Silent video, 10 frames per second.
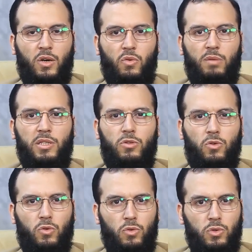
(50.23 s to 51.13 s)
وما
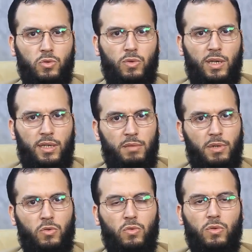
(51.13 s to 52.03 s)
الدروس
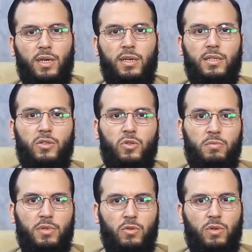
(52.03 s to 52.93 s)
والعبر التي
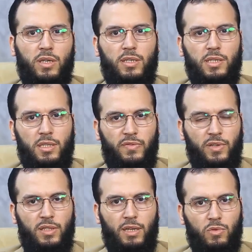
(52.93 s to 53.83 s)
يمكن أن
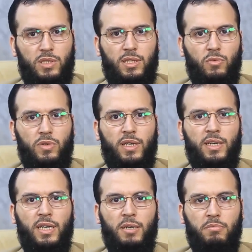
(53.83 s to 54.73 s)
يستفيد
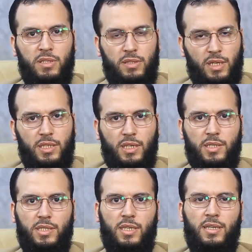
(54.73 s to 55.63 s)
المسلمون من درس
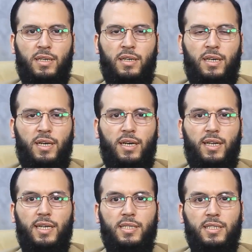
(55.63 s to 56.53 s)
غزة؟
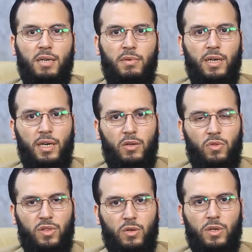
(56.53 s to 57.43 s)
لا سيما أهل
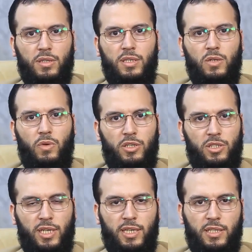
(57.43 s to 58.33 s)
الثورة
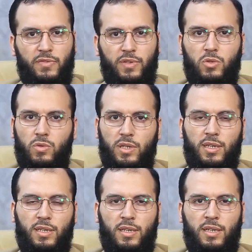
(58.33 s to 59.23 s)
والجهاد في سوريا
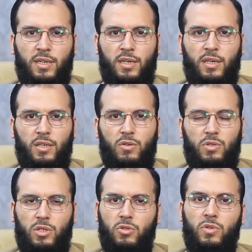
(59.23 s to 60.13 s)

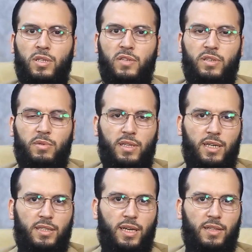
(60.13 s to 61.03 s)
يسعدني في
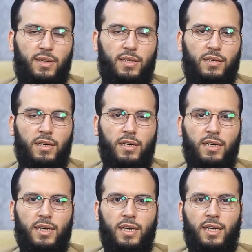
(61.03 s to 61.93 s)
بداية هذا
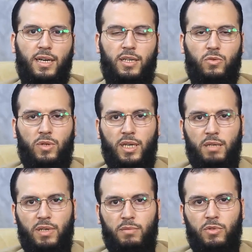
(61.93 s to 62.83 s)
اللقاء أن
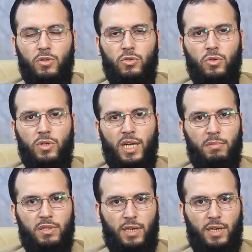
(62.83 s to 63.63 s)
أرحب بالدكتور أحمد